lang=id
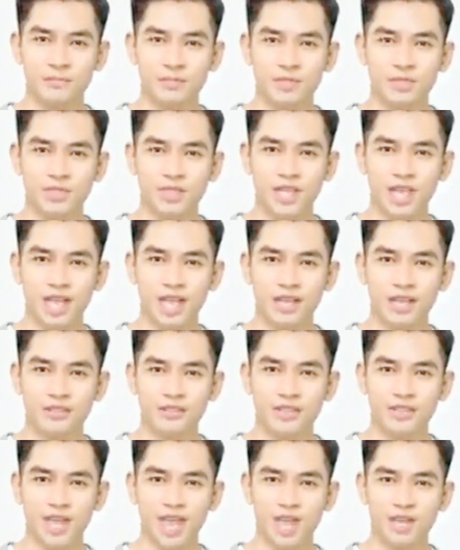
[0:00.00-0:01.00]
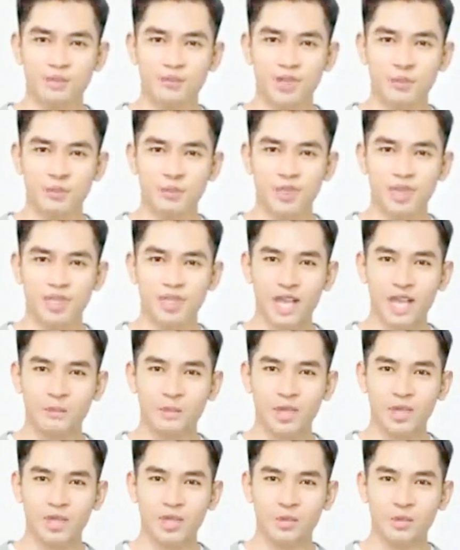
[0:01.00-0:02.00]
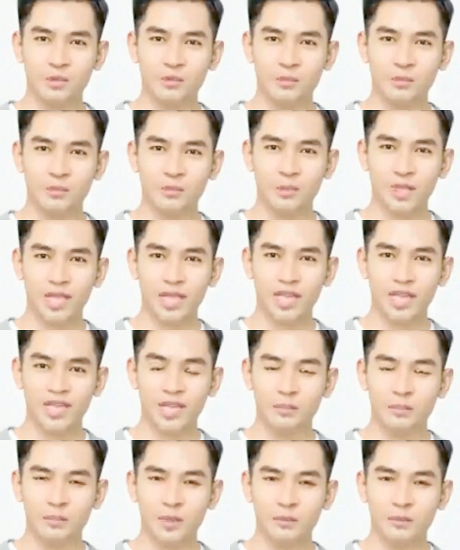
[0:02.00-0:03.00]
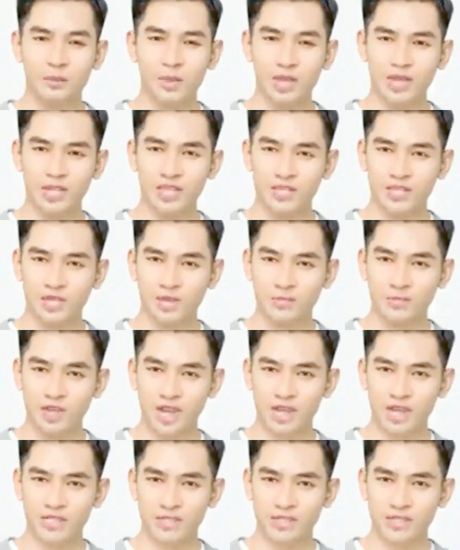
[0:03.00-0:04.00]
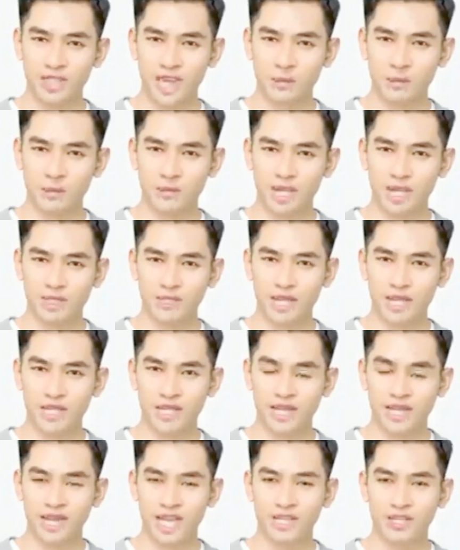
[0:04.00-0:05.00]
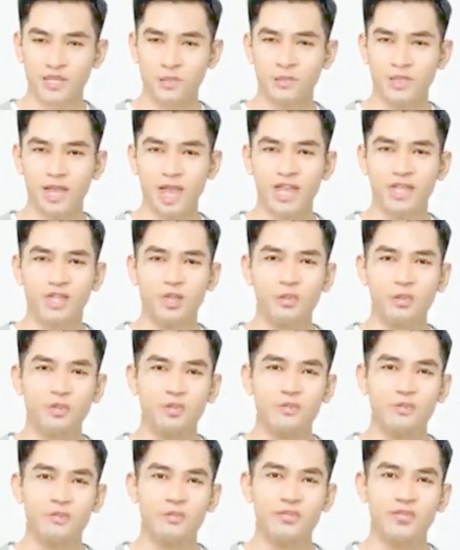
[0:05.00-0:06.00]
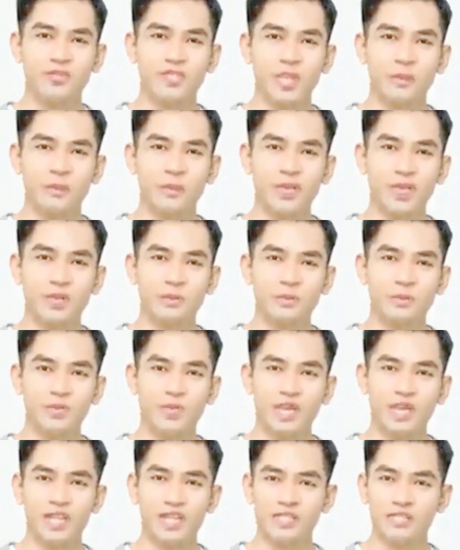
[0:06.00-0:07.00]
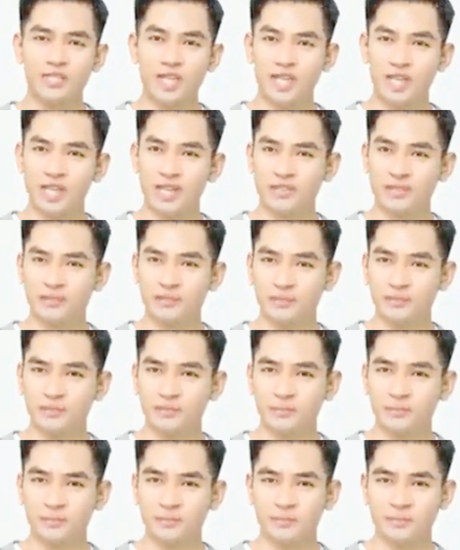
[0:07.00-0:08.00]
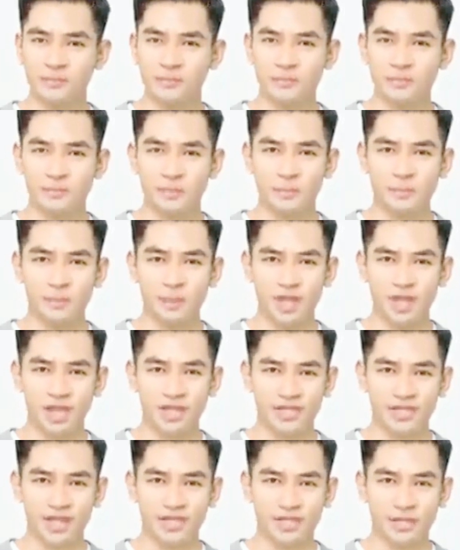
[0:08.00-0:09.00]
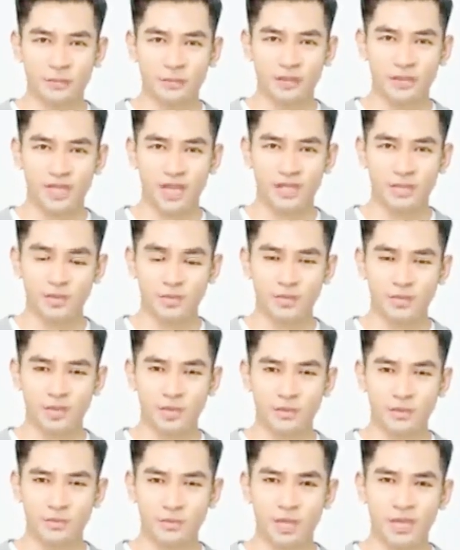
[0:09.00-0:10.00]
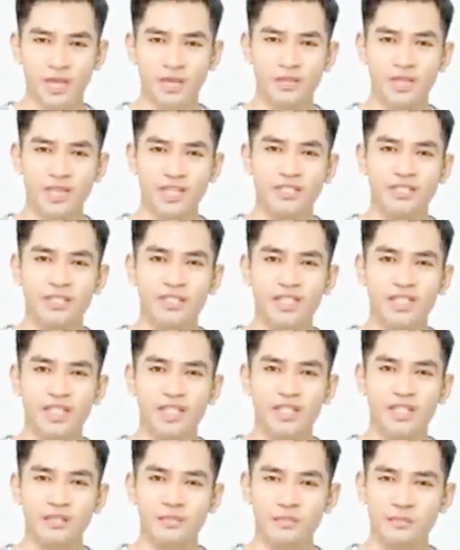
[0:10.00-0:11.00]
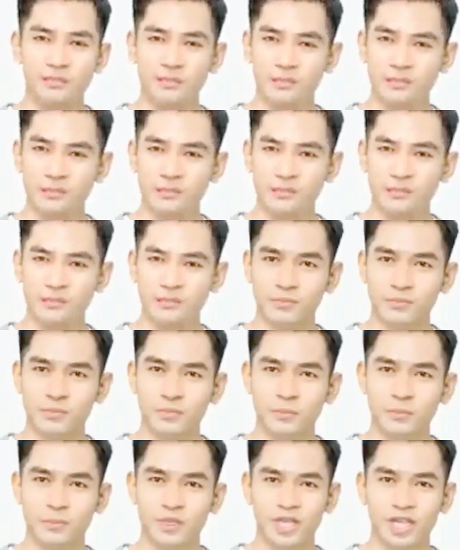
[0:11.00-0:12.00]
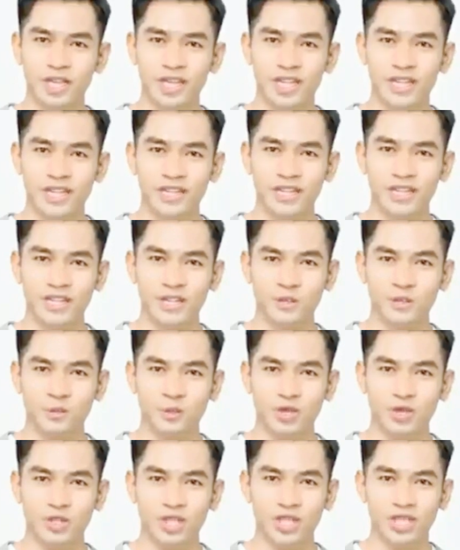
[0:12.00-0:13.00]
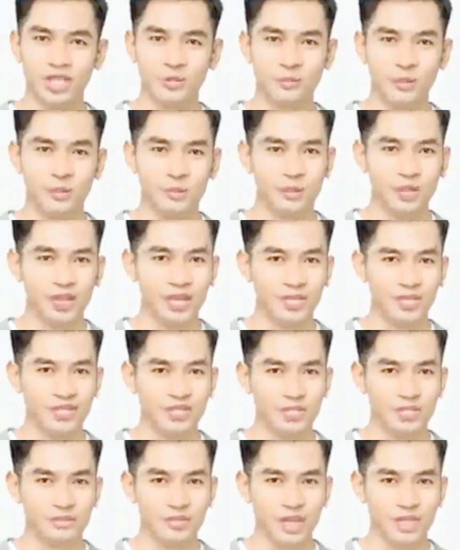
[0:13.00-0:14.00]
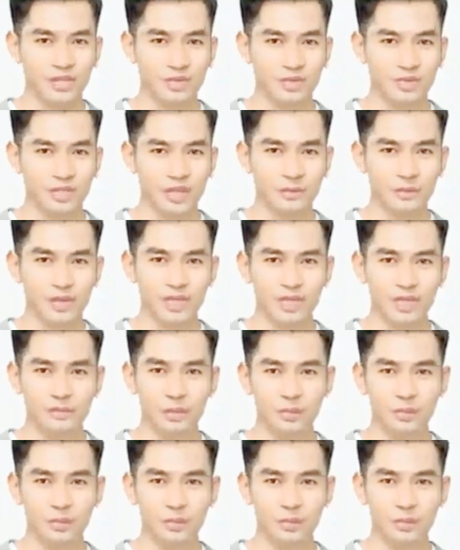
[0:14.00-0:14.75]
Itu bukan salahku, aku juga menyelamatkanmu. Daniel tersenyum jahat, mengambil Ziluo dan berjalan menuju tempat tidur di sisi istana, tolong putuskan sendiri tentang apa yang terjadi selanjutnya.